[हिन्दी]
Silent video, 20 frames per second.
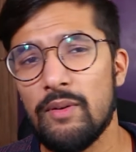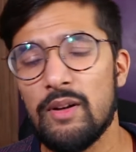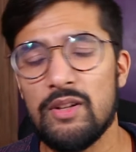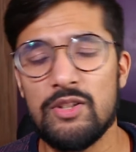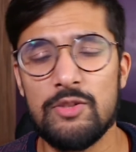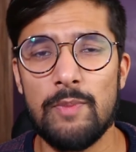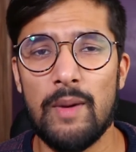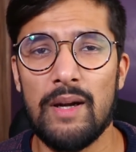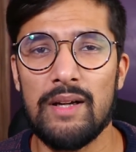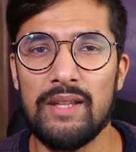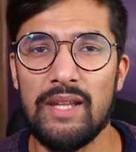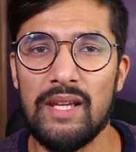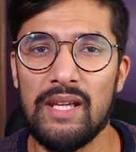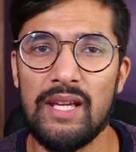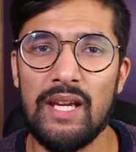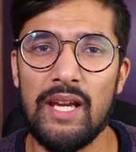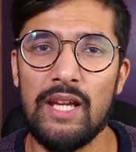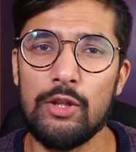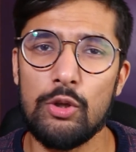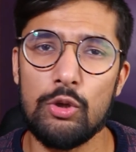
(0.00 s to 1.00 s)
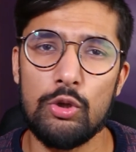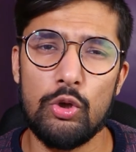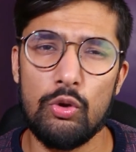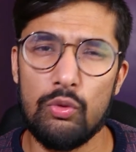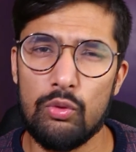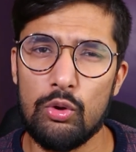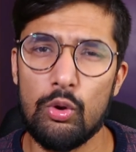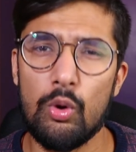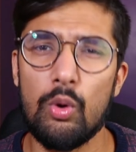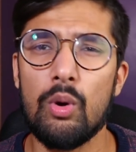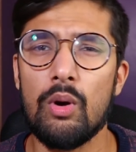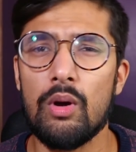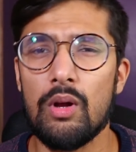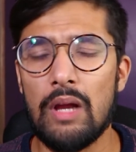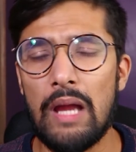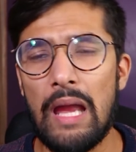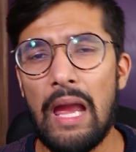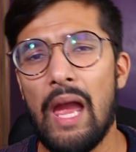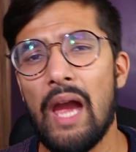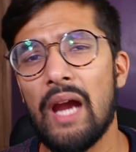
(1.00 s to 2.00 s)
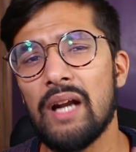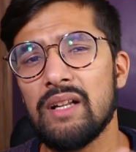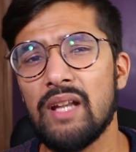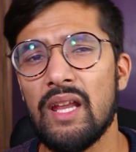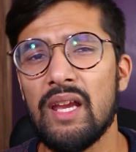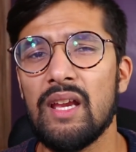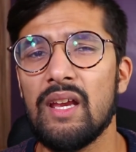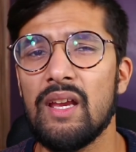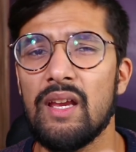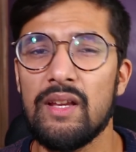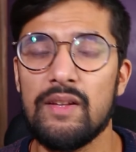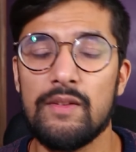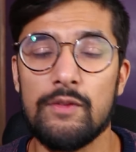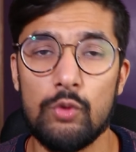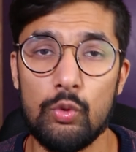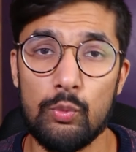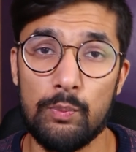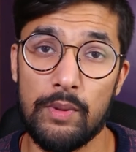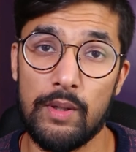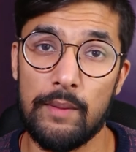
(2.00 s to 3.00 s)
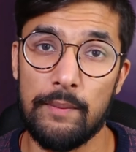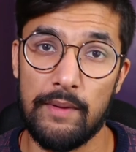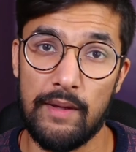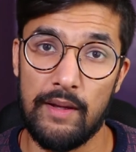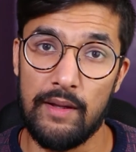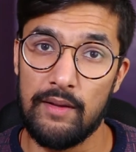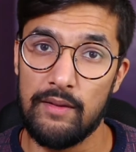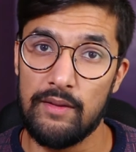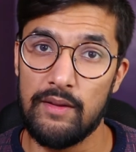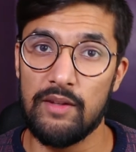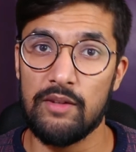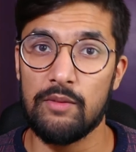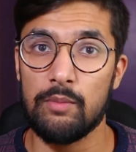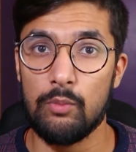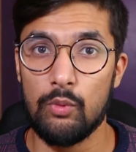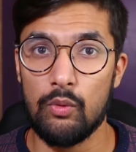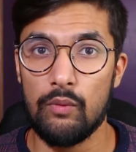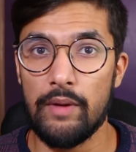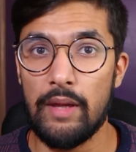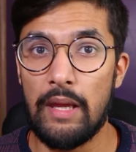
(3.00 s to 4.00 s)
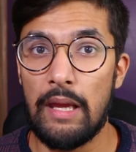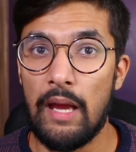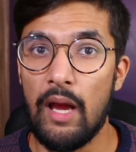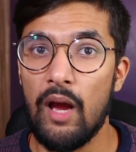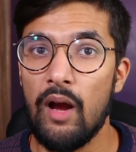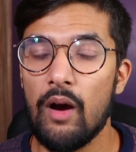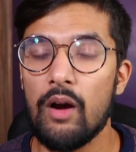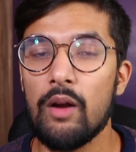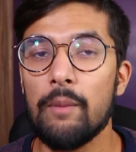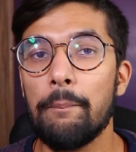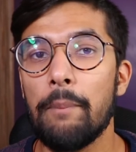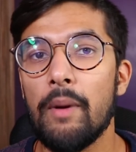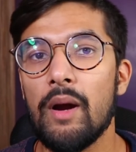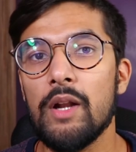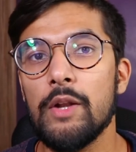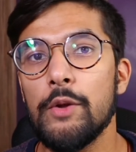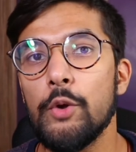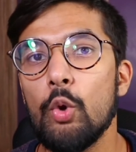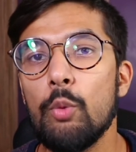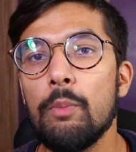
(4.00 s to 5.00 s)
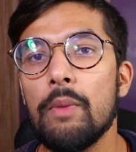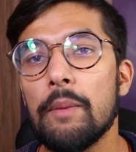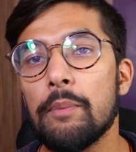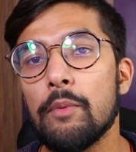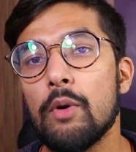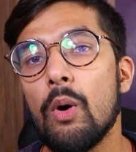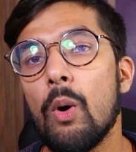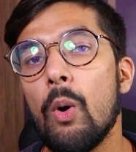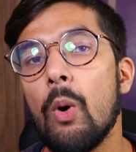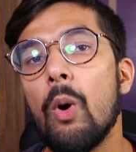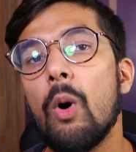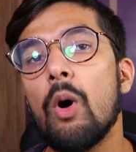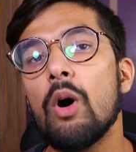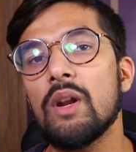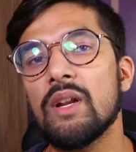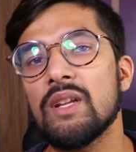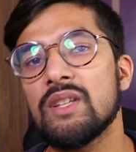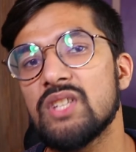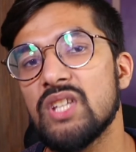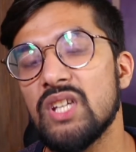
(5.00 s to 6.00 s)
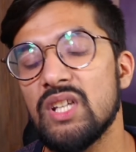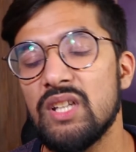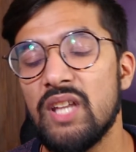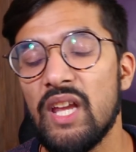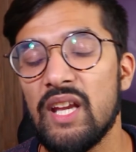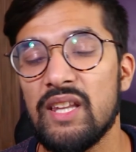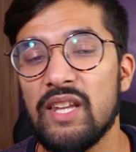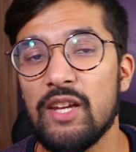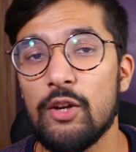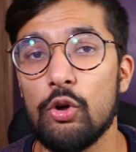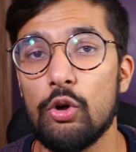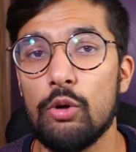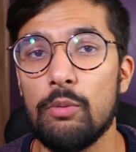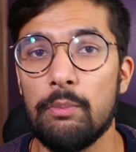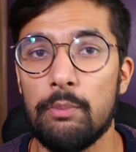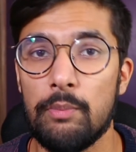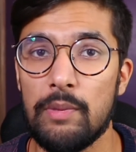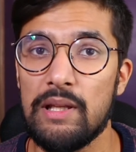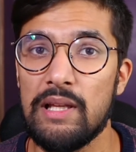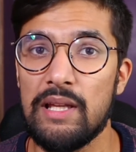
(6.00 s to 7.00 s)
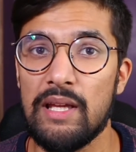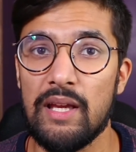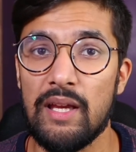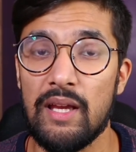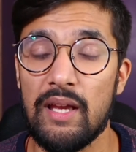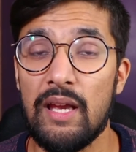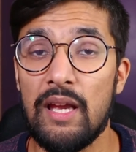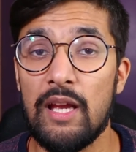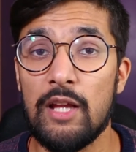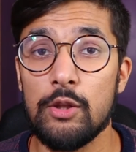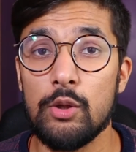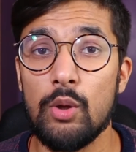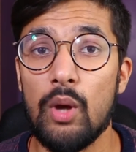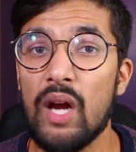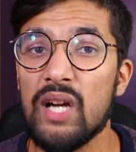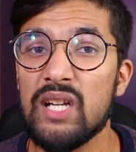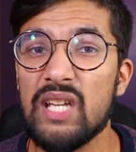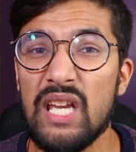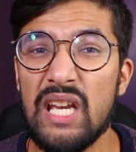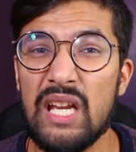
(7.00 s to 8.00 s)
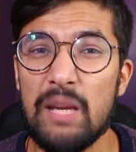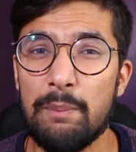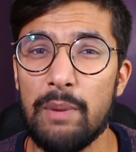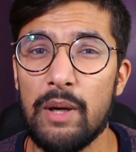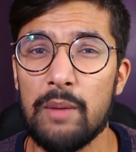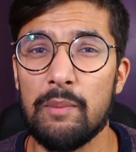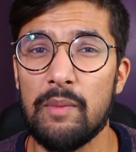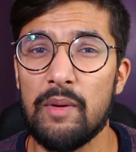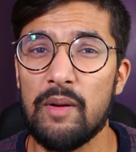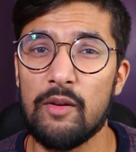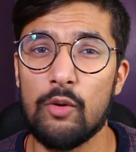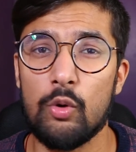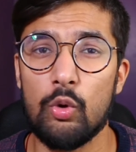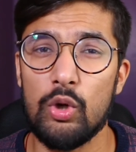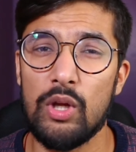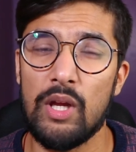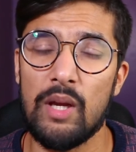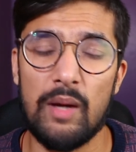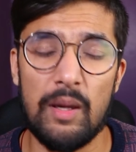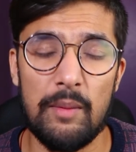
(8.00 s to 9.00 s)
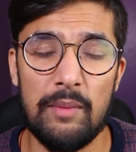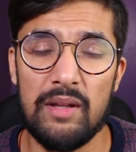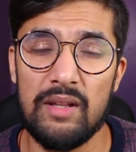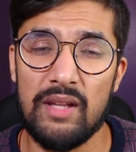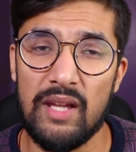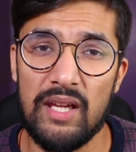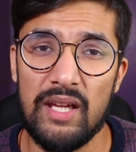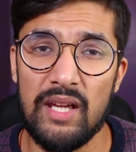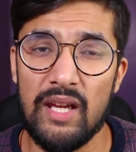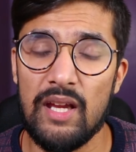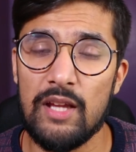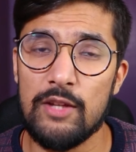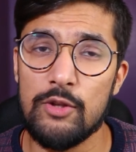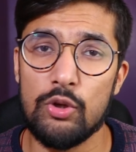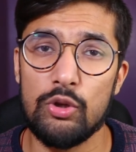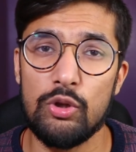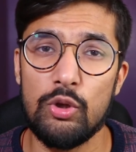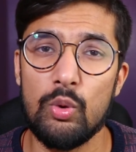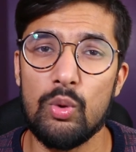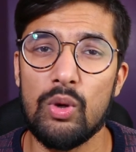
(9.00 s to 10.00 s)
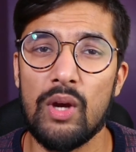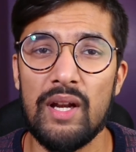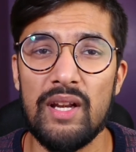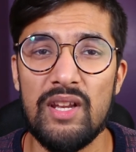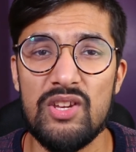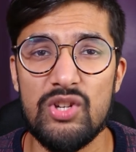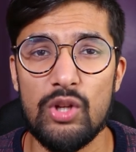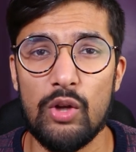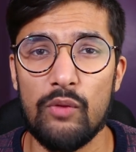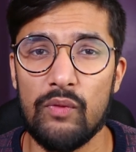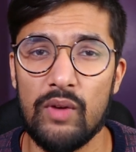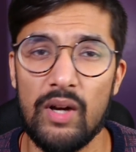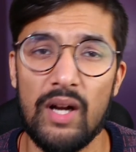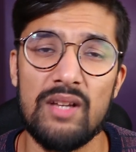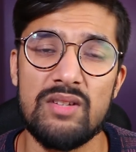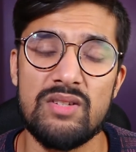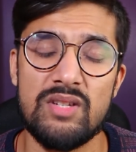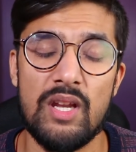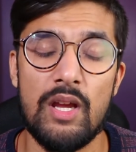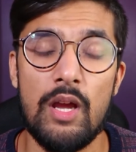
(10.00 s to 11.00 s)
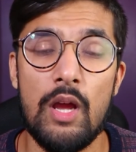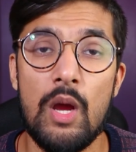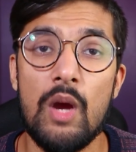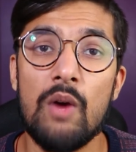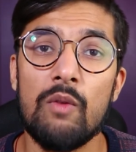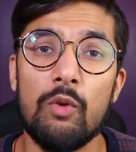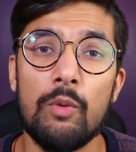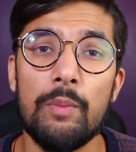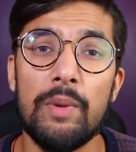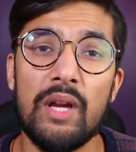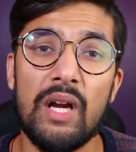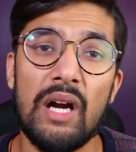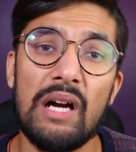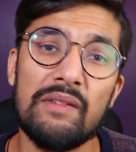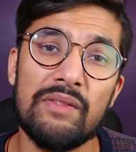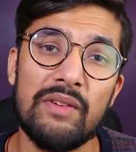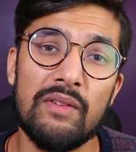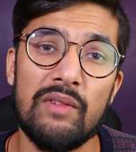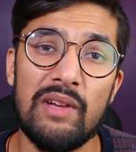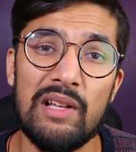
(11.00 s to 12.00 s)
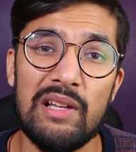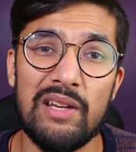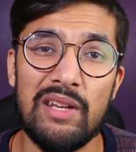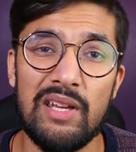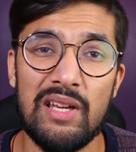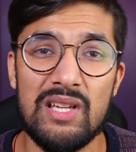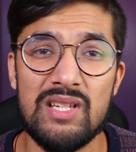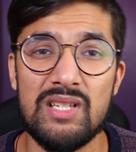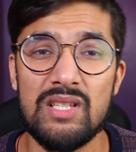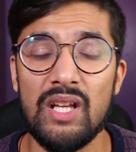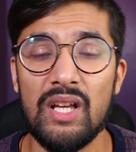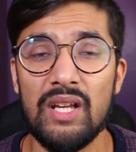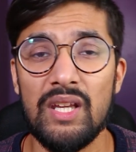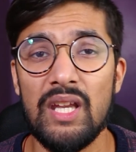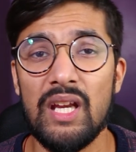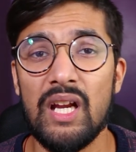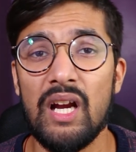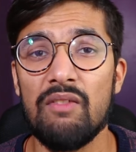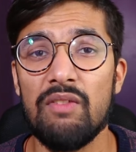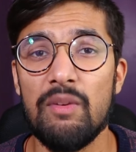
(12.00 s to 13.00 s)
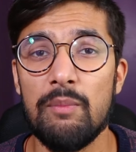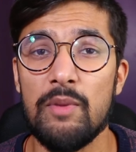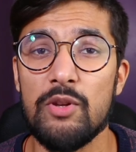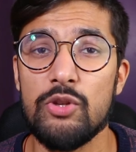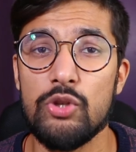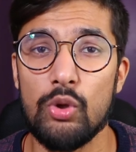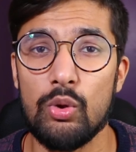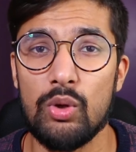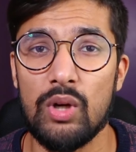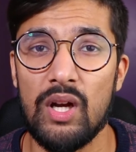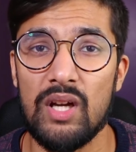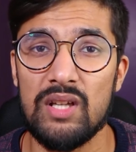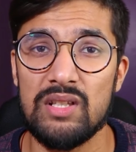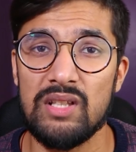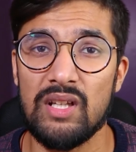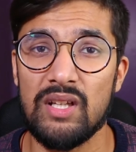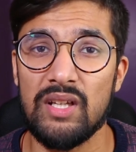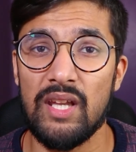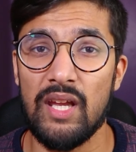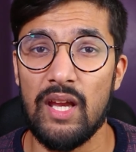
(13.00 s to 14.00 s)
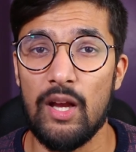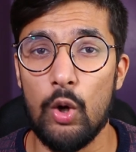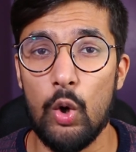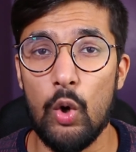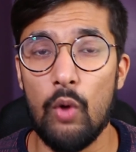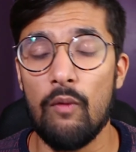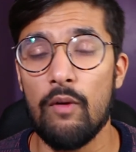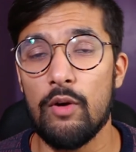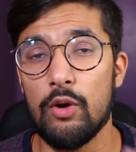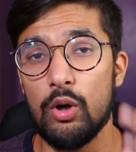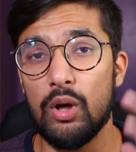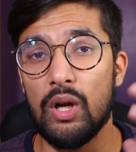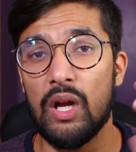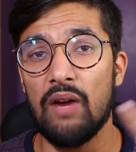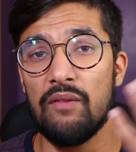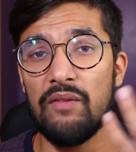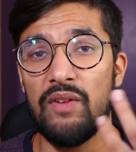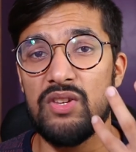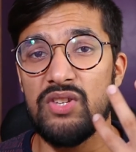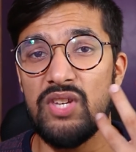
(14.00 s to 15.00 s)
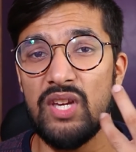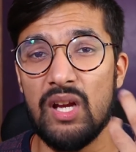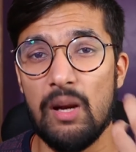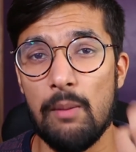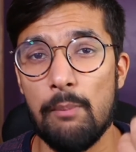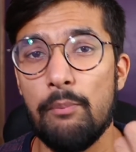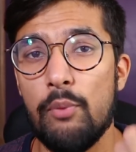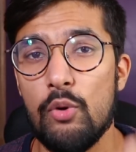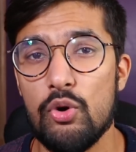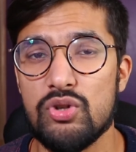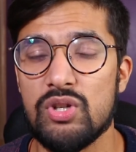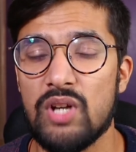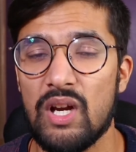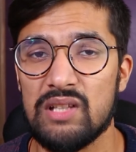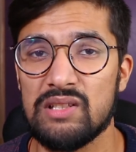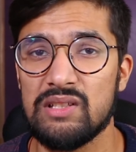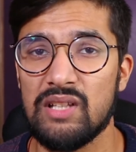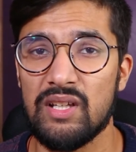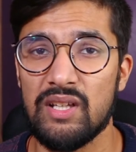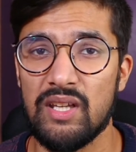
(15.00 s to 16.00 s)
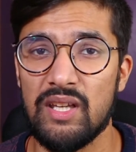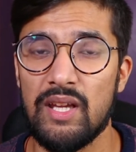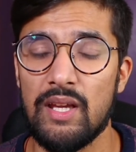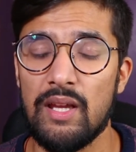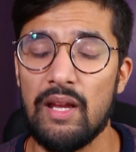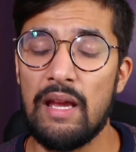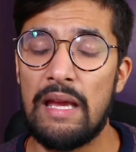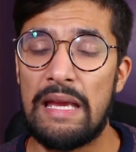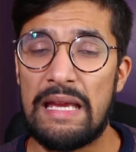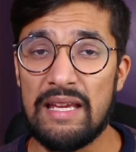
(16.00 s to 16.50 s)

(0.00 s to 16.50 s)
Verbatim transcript: फर्स्ट पार्ट देखी है तो यू नो एक्टिंग इज सुपर इन दिस मूवी और पार्ट टू में आपको और अच्छी देखने को मिली है तो एक्टिंग डिपार्टमेंट में कोई कमी नहीं है जो न्यू एडिशन ऑफ कास्ट है वो भी काफ़ी वेल रिहर्स लग रही है काफ़ी मेच्योर कास्ट लग रही है ओवरऑल काफ़ी अच्छी कंपोस्ट कास्ट लग रही है